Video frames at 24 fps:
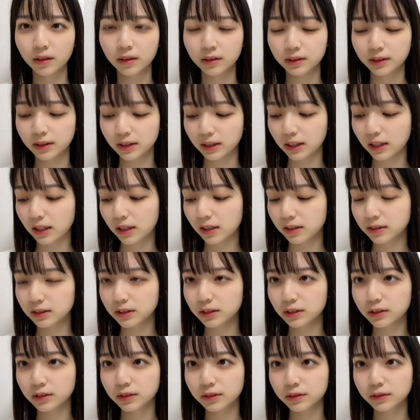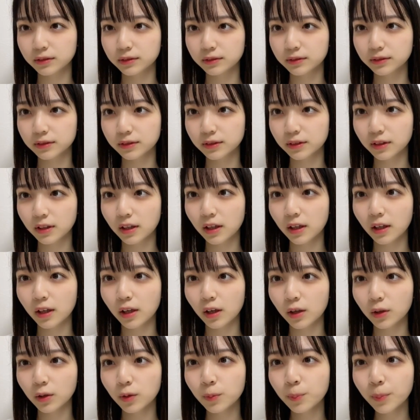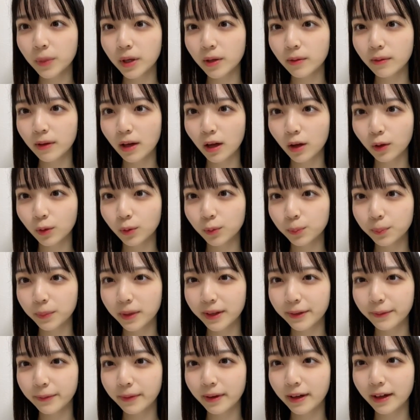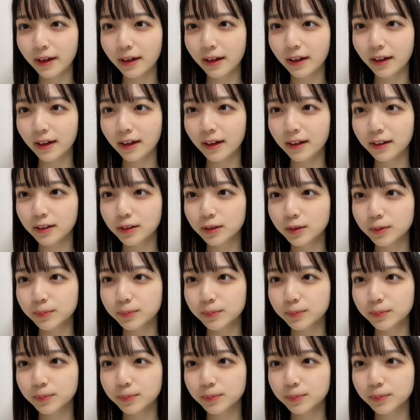な気がするこんばんはこんばんは